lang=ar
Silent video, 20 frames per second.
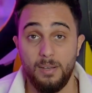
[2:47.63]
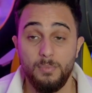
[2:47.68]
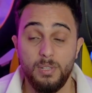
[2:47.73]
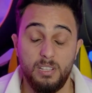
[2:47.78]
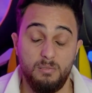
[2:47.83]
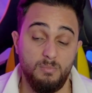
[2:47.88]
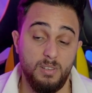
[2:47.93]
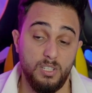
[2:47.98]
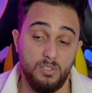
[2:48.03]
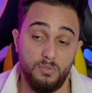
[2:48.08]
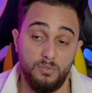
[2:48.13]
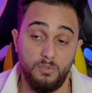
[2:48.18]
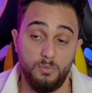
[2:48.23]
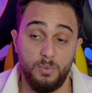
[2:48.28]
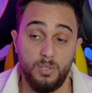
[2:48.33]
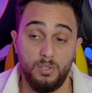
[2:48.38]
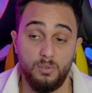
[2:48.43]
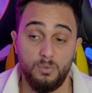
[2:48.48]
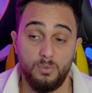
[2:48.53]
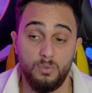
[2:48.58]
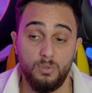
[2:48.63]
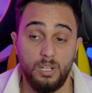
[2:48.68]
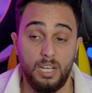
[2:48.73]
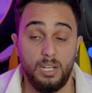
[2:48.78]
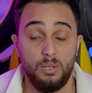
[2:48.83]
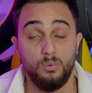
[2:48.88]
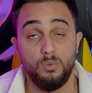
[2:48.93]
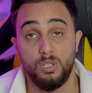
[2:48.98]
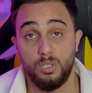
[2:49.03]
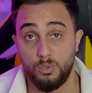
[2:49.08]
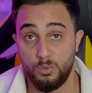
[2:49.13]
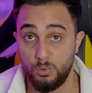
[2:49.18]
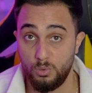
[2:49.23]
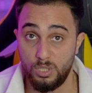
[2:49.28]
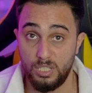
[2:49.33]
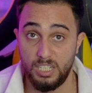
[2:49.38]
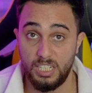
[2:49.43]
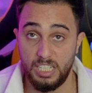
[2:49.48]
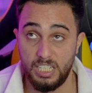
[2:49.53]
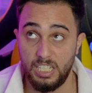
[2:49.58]
مثل ما شفتوا بعيونكم خلونا نكون
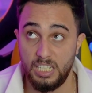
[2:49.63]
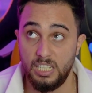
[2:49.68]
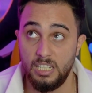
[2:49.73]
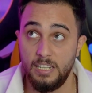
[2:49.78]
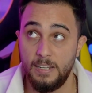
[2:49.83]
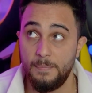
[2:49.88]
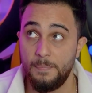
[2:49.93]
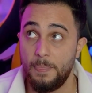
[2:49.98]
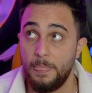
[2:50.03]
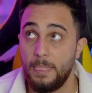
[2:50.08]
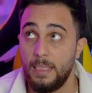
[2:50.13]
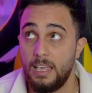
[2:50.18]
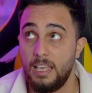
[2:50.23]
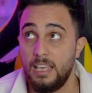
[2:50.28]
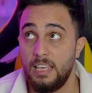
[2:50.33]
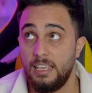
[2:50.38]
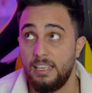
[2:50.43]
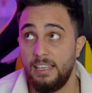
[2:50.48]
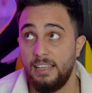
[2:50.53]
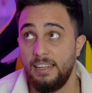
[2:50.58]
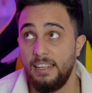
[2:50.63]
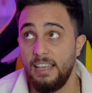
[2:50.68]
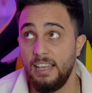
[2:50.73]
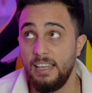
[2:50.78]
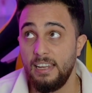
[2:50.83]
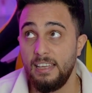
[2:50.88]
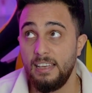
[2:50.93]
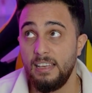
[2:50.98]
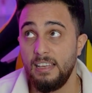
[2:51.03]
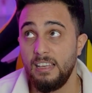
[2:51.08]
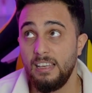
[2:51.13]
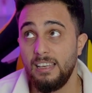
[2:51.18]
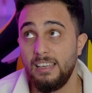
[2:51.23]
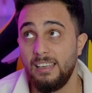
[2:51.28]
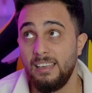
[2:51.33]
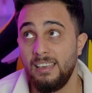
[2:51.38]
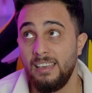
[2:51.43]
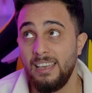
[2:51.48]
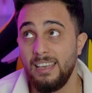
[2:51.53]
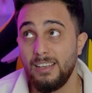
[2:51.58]
صريحين يعني انا
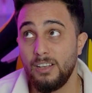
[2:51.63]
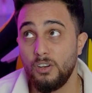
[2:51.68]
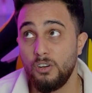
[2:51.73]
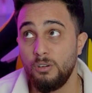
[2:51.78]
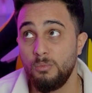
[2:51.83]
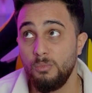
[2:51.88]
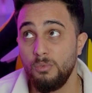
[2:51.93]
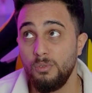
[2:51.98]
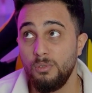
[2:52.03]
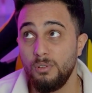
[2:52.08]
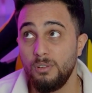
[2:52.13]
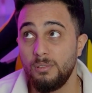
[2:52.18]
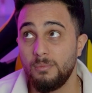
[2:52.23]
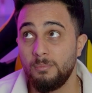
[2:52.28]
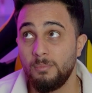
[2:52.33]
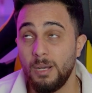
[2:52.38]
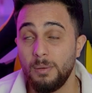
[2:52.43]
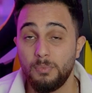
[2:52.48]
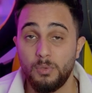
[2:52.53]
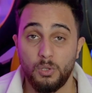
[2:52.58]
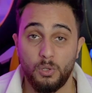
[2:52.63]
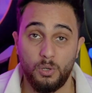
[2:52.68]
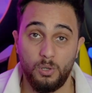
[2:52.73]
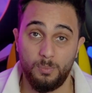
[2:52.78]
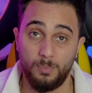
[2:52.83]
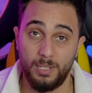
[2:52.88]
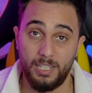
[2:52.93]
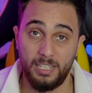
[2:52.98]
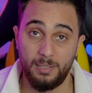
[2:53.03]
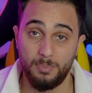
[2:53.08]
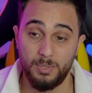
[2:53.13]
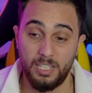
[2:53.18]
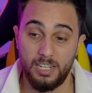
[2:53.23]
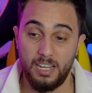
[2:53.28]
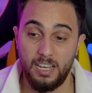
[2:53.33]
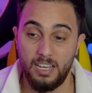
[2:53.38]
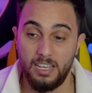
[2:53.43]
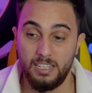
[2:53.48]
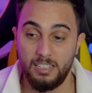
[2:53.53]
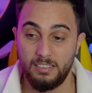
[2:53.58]
هيك امور ما بتدخل مخي
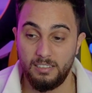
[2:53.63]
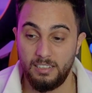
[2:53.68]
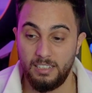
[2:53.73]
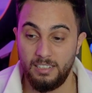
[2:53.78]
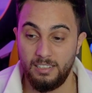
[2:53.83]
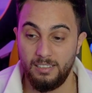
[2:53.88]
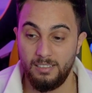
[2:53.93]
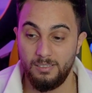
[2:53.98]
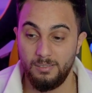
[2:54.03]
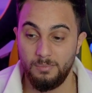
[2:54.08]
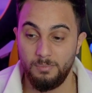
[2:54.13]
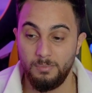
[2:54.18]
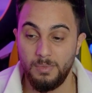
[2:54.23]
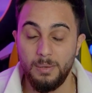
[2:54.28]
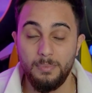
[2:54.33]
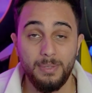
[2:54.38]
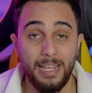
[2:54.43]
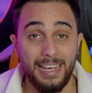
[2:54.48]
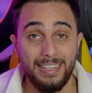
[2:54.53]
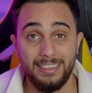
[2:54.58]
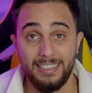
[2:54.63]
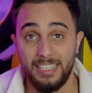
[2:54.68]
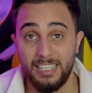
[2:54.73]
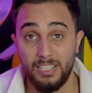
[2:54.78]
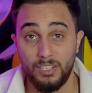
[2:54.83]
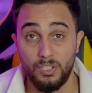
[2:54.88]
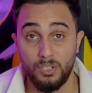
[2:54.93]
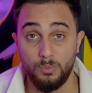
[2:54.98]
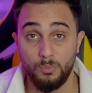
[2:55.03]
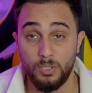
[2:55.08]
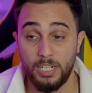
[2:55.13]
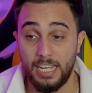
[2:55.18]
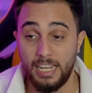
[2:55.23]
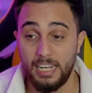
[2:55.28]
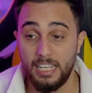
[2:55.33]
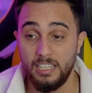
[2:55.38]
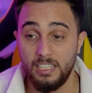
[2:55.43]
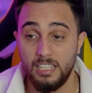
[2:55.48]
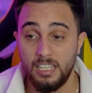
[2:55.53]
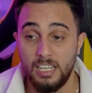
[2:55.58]
بصراحه أه ما بيعدي هيك امر
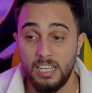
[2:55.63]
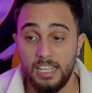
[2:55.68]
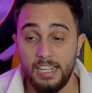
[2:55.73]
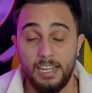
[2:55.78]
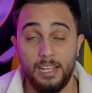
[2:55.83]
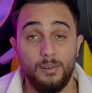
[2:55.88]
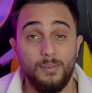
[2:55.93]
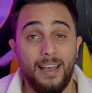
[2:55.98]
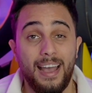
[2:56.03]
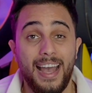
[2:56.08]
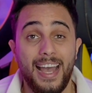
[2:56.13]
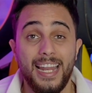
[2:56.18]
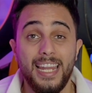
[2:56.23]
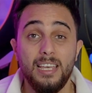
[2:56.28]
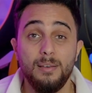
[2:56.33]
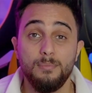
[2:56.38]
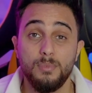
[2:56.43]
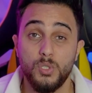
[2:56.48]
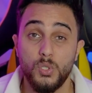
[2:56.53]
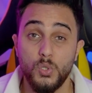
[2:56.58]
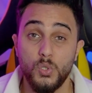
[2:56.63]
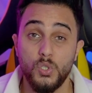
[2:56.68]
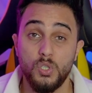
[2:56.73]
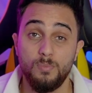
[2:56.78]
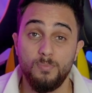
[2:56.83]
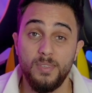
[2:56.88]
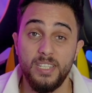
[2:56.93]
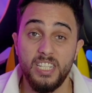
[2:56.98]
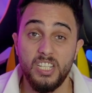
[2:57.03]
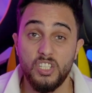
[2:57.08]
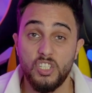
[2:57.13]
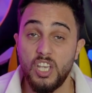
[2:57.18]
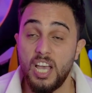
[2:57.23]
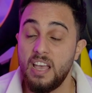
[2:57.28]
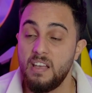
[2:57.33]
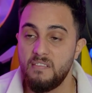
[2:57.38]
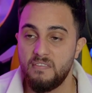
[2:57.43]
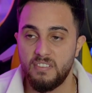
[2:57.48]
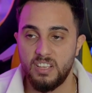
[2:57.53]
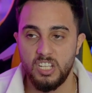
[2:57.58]
علي لانه حاليا بالسوشيال ميديا
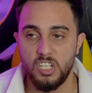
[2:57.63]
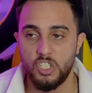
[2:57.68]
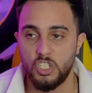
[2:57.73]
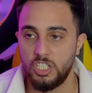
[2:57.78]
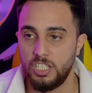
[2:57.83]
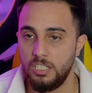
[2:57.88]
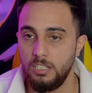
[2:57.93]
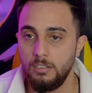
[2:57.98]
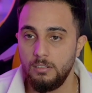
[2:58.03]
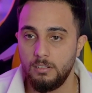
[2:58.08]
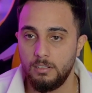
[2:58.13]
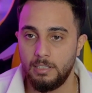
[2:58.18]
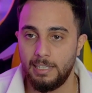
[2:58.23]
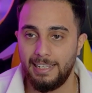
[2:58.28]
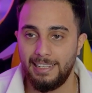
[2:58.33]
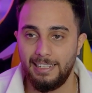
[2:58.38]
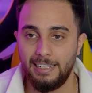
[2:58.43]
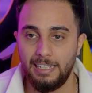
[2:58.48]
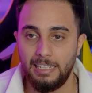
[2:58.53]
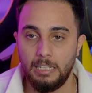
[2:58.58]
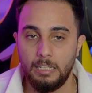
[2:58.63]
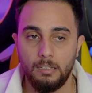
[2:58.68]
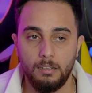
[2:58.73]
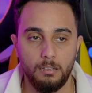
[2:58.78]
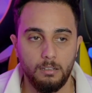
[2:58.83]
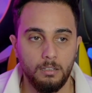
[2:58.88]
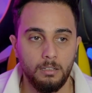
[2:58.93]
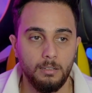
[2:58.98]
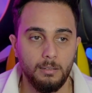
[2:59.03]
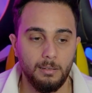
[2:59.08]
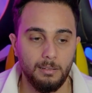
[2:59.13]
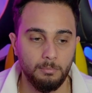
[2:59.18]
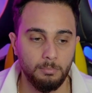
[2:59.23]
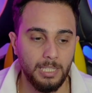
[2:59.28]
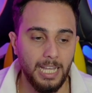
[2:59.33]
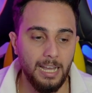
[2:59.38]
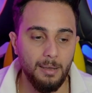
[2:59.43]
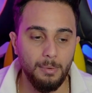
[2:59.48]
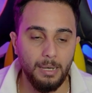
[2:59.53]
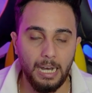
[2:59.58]
شايف كل شيء يعني
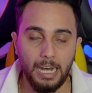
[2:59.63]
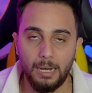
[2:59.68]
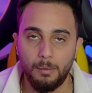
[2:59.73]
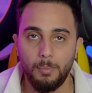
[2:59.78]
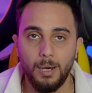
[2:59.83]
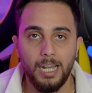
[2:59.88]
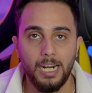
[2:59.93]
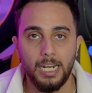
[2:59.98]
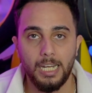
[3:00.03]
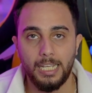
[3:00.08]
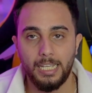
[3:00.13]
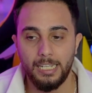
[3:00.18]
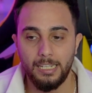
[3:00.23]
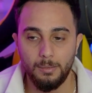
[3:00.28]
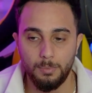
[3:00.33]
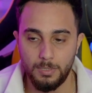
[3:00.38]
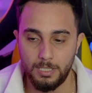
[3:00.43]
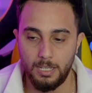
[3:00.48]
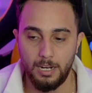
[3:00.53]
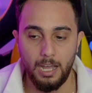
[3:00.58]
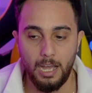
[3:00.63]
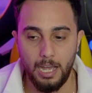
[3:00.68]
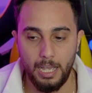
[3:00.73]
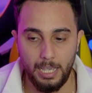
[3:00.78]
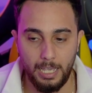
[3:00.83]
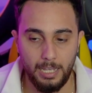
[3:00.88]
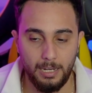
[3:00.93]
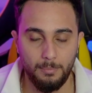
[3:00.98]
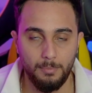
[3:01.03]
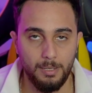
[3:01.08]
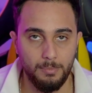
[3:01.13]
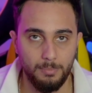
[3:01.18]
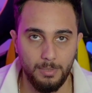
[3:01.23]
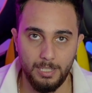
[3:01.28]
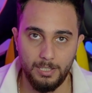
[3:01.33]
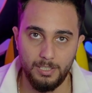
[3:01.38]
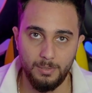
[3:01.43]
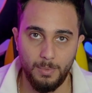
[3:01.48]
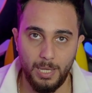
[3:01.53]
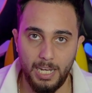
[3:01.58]
تابع اخبار الكل بصراحه يعني ما بدي
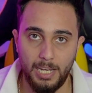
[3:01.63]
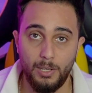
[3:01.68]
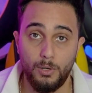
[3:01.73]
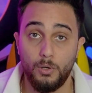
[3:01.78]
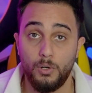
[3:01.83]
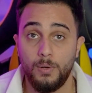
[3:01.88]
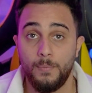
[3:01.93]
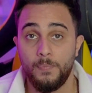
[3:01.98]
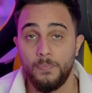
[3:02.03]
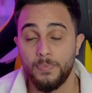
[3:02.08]
اكذب عليكم